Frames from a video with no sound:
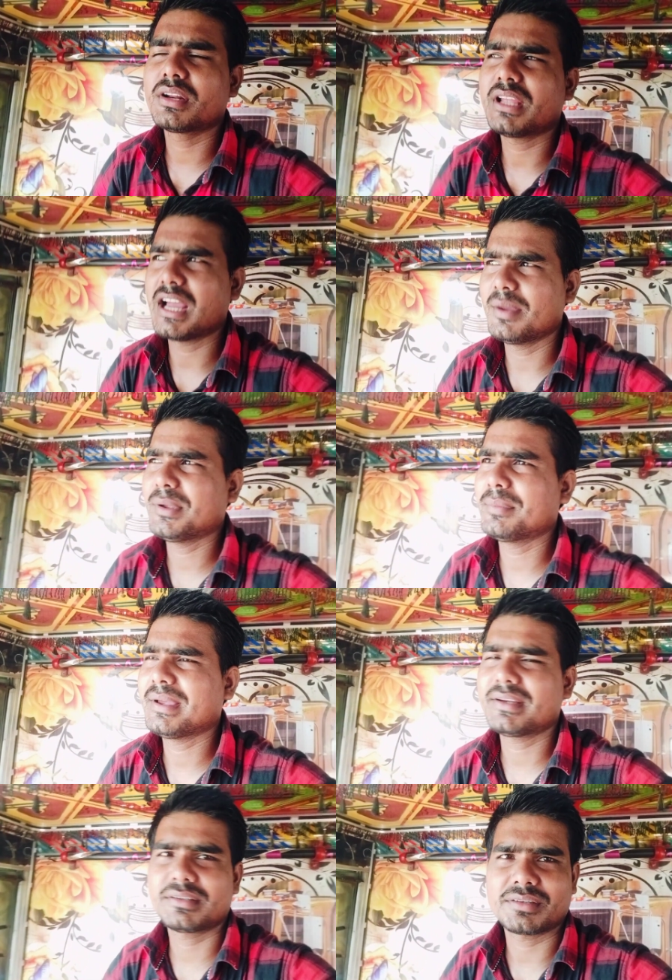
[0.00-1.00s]
यहाँ पे
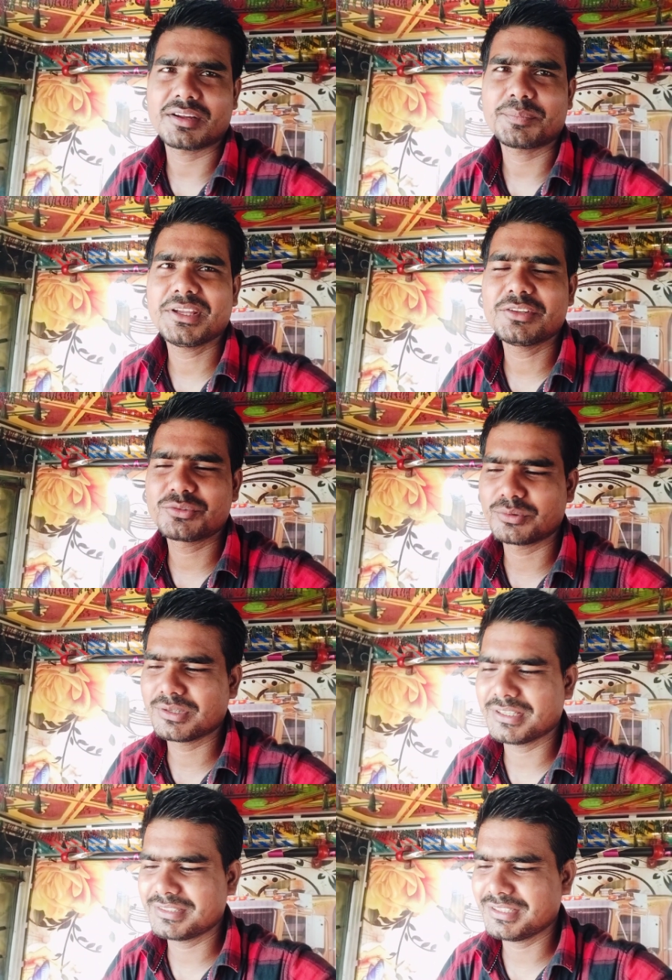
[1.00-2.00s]
भाई ट्रक पे ही सो
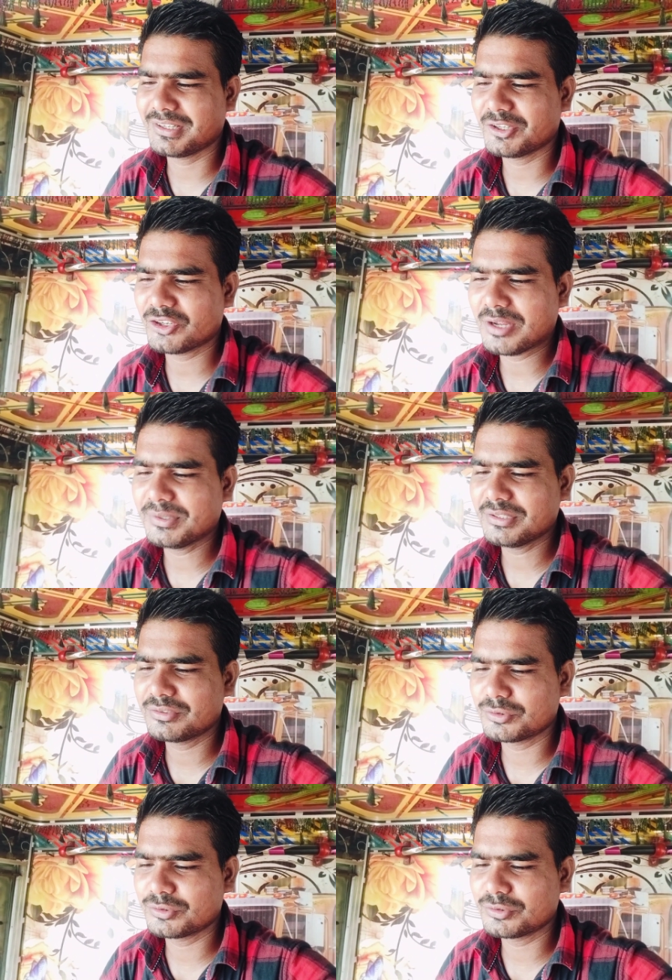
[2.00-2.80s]
गए थे और अभी